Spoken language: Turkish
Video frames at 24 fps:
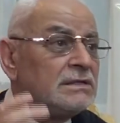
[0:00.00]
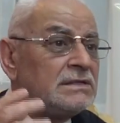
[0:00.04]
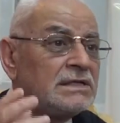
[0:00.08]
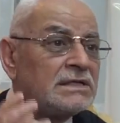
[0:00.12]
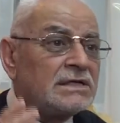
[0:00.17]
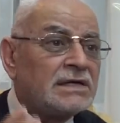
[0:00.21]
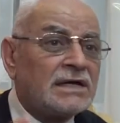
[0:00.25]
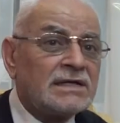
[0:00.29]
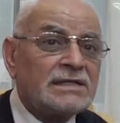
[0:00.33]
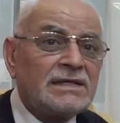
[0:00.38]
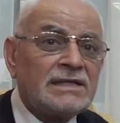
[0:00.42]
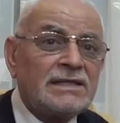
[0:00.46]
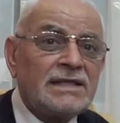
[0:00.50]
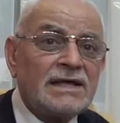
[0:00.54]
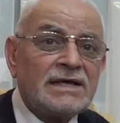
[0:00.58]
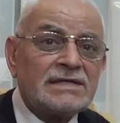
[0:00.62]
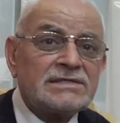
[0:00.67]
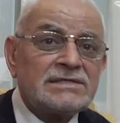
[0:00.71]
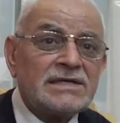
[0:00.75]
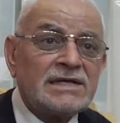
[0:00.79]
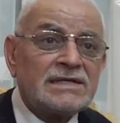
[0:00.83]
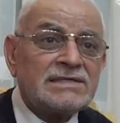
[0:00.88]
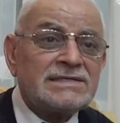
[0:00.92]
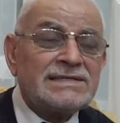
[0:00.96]
Dikkat
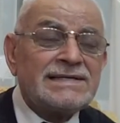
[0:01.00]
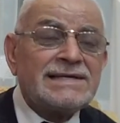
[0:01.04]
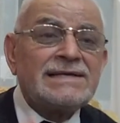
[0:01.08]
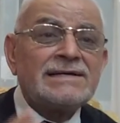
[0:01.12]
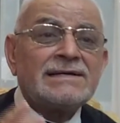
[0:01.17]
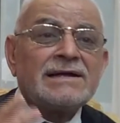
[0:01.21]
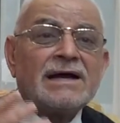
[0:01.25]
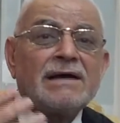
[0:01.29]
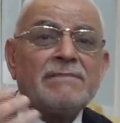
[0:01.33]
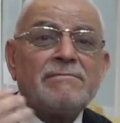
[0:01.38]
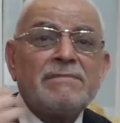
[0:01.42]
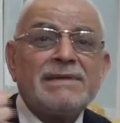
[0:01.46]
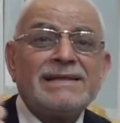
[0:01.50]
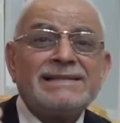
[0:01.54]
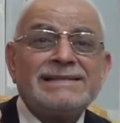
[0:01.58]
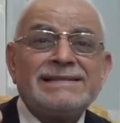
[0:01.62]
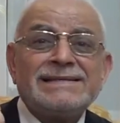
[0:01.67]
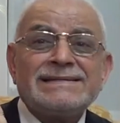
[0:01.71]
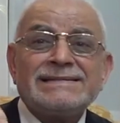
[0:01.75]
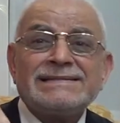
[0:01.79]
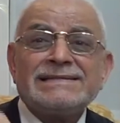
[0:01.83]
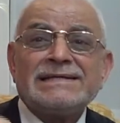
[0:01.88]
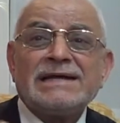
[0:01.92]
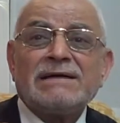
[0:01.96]
ederseniz iki
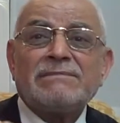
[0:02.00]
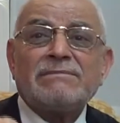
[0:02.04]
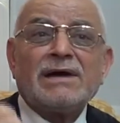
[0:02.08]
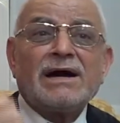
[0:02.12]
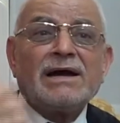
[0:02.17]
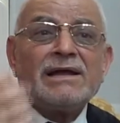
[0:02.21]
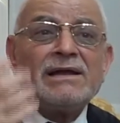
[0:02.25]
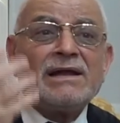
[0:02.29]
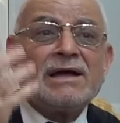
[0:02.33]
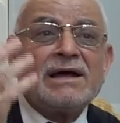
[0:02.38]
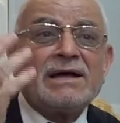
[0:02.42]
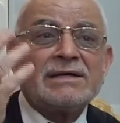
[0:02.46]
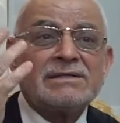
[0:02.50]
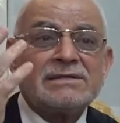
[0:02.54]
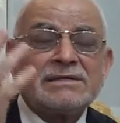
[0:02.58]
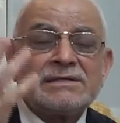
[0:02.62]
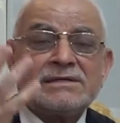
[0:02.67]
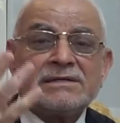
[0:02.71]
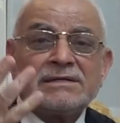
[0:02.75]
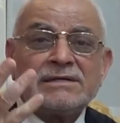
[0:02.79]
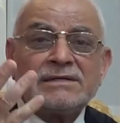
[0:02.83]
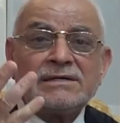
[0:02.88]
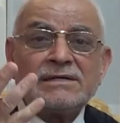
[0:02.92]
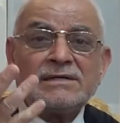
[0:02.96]
rahmetin
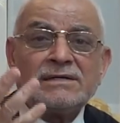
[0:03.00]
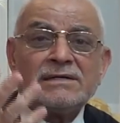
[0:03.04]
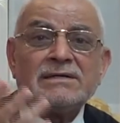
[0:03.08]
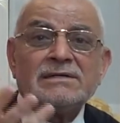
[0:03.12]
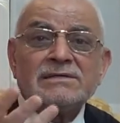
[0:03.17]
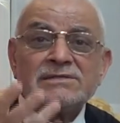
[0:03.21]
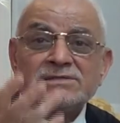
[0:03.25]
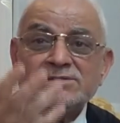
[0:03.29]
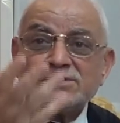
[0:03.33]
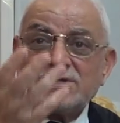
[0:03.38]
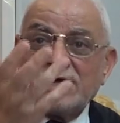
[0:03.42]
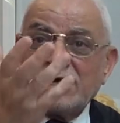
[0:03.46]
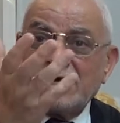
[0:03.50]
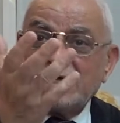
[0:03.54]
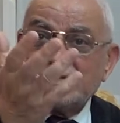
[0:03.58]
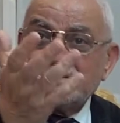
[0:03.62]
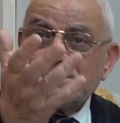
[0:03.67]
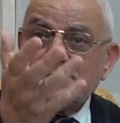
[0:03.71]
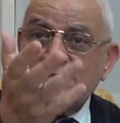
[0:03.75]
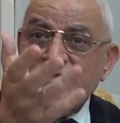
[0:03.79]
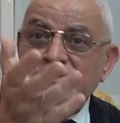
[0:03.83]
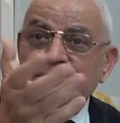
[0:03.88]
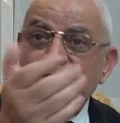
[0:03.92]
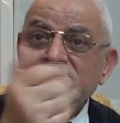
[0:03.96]
kemalatı
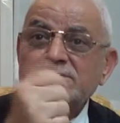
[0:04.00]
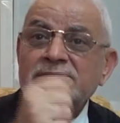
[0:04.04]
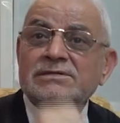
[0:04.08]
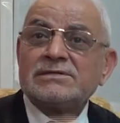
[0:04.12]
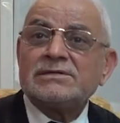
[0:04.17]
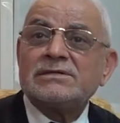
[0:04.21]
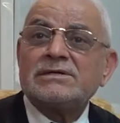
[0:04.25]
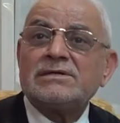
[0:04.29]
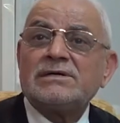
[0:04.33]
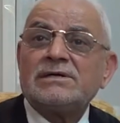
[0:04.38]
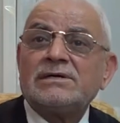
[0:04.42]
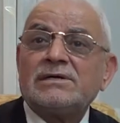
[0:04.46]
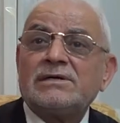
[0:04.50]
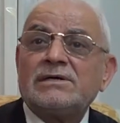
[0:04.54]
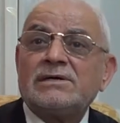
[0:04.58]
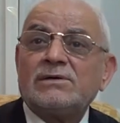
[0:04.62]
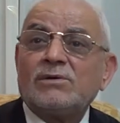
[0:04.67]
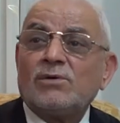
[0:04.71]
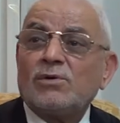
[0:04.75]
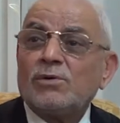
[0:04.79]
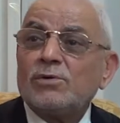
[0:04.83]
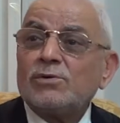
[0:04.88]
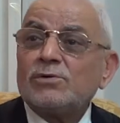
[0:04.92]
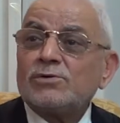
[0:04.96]
zatınızın
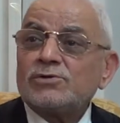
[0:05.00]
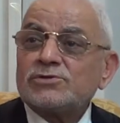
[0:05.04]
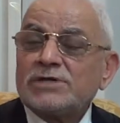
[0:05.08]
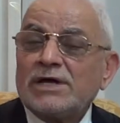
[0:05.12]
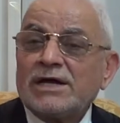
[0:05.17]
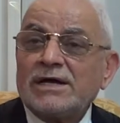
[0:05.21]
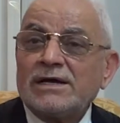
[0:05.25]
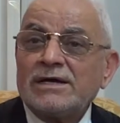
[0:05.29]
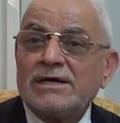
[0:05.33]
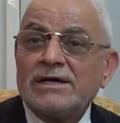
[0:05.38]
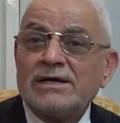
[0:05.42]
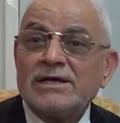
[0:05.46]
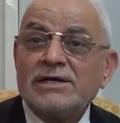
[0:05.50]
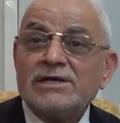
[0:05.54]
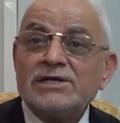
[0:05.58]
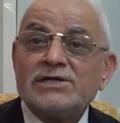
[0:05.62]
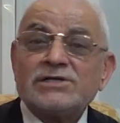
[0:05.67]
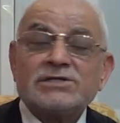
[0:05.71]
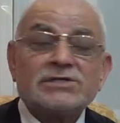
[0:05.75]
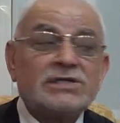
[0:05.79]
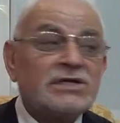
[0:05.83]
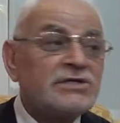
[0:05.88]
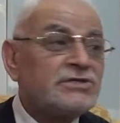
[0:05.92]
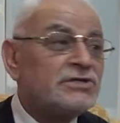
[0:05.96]
olursa
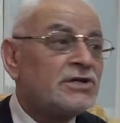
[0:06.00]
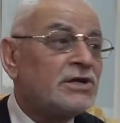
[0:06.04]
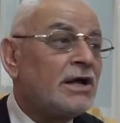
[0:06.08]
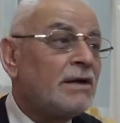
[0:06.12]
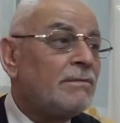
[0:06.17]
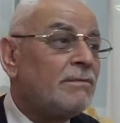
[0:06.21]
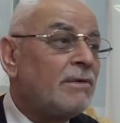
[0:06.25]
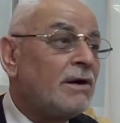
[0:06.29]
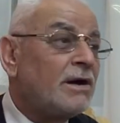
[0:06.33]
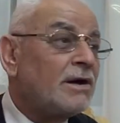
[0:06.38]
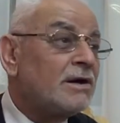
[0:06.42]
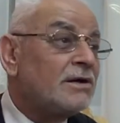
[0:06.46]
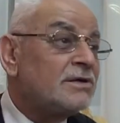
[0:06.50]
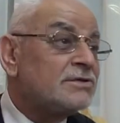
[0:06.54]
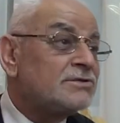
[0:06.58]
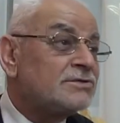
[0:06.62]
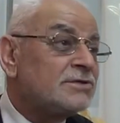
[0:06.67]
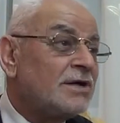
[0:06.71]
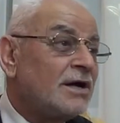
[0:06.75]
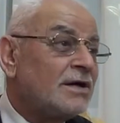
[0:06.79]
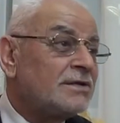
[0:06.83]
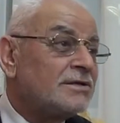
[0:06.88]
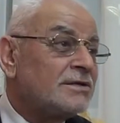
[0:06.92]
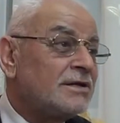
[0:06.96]
işte Cenab-ı Hakk'ın
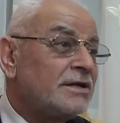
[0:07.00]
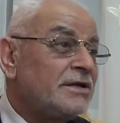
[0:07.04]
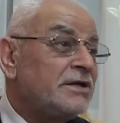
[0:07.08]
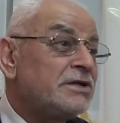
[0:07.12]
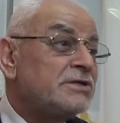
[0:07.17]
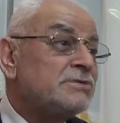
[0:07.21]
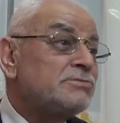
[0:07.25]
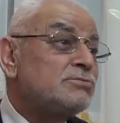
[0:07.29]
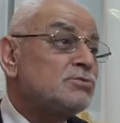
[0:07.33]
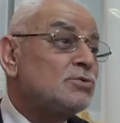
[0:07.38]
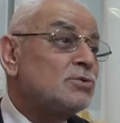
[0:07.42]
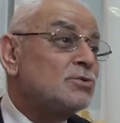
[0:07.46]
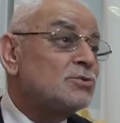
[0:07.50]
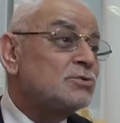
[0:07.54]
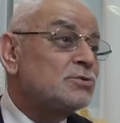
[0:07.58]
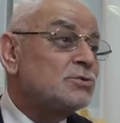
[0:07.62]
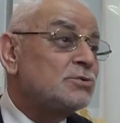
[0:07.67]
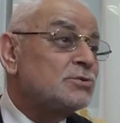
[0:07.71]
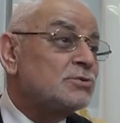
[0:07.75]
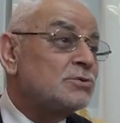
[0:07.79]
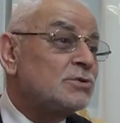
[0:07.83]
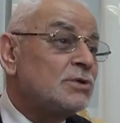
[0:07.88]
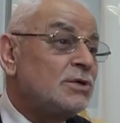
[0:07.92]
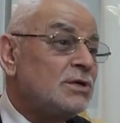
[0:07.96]
zatına erişmiş
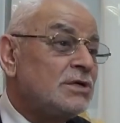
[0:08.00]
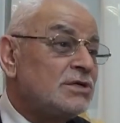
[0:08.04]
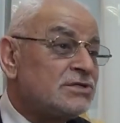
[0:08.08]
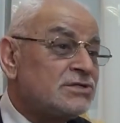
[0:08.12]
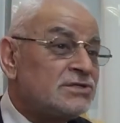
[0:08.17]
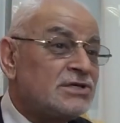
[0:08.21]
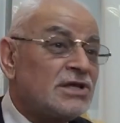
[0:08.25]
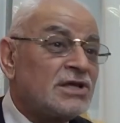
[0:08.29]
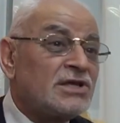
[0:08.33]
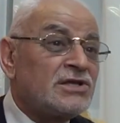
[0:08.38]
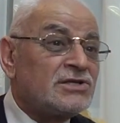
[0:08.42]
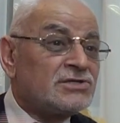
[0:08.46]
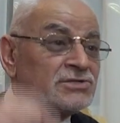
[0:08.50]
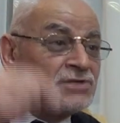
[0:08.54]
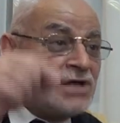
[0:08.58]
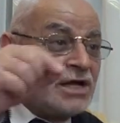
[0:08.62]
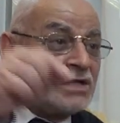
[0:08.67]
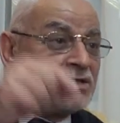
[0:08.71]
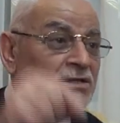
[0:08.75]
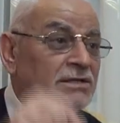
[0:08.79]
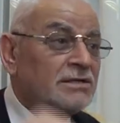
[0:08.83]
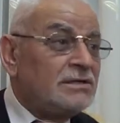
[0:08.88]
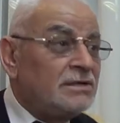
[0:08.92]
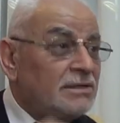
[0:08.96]
olursunuz. Sizdeki
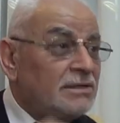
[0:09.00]
zat